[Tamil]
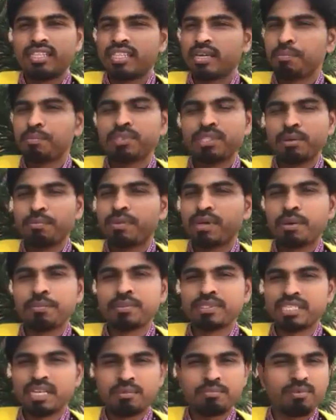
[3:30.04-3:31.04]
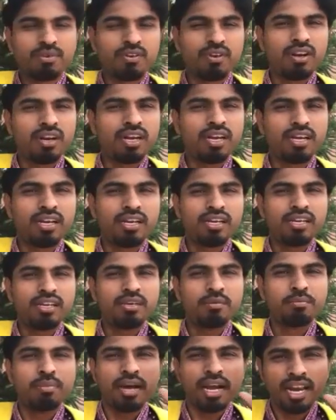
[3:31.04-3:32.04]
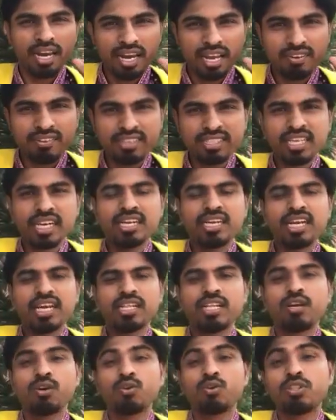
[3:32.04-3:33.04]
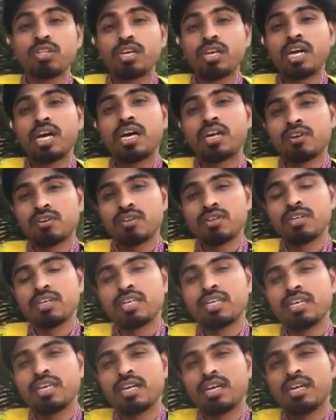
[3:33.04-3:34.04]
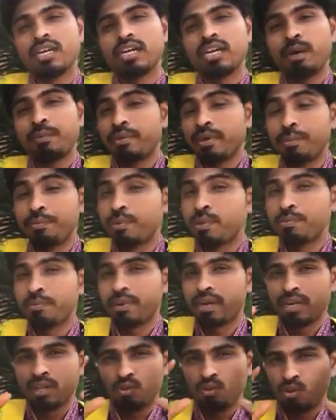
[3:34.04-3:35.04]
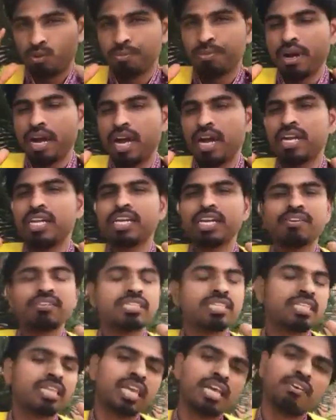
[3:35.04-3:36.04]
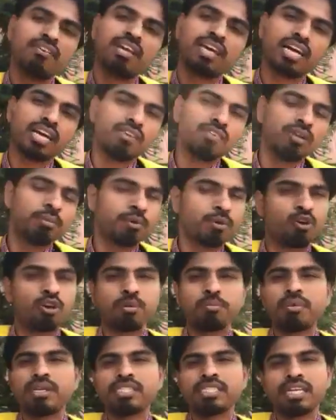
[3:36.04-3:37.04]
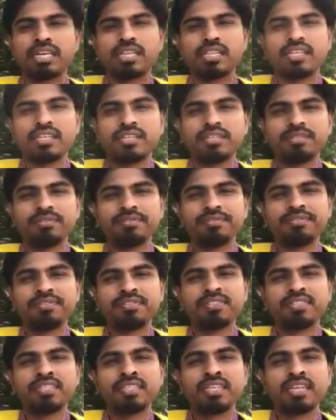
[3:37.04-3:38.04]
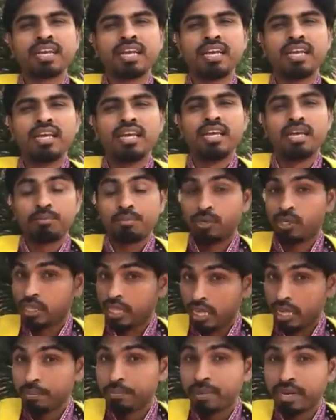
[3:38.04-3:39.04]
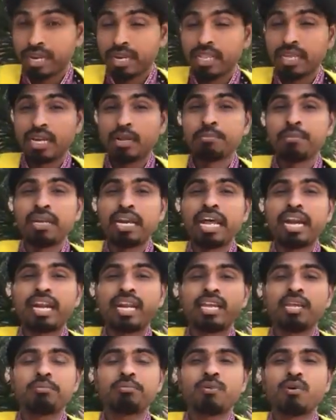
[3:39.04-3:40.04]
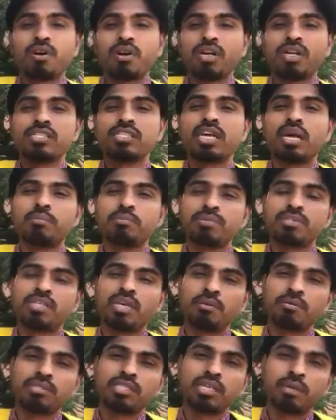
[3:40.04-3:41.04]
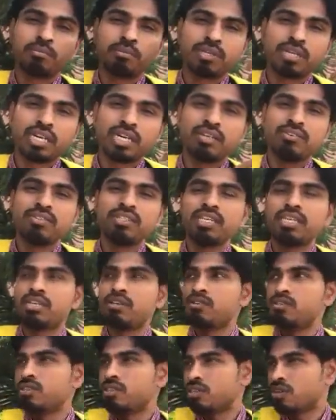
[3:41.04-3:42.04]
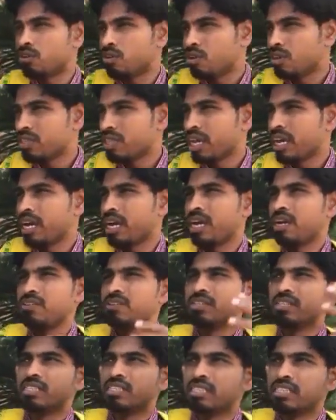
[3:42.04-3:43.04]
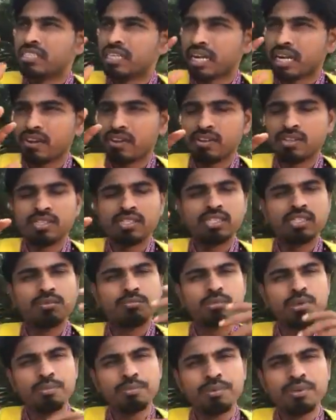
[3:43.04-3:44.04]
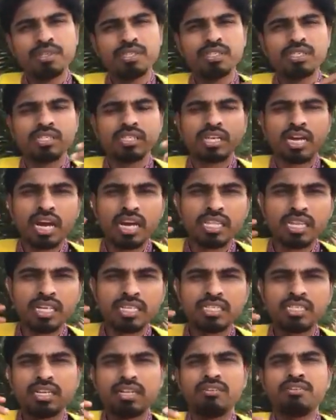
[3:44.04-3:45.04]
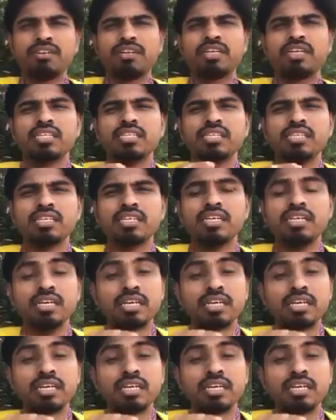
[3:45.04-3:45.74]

தப்பு தப்பாக நம்ம சாப்பிட்றோம்ல பால்னாவே தண்ணியாக தான் இருக்கும் திக்காக இருக்கணுங்கிறீங்க அப்போ எப்படி பாருங்கள் அது ஒரு பாலுங்கிற விஷயத்தில் எவ்வளோ கழிவு நமக்கு உடம்புல சேருது இப்போ இதே மாதிரி தான் நம்ம நிறைய பொருட்களை சாப்பிட்டு சாப்பிட்டு சாப்பிட்டு கழுவி தேக்கி வச்சுருக்கிறோம் தைராய்டு வந்துருச்சு சர்க்கரை வந்துச்சு பிபி வந்துச்சு காதில் சீல் வடியுது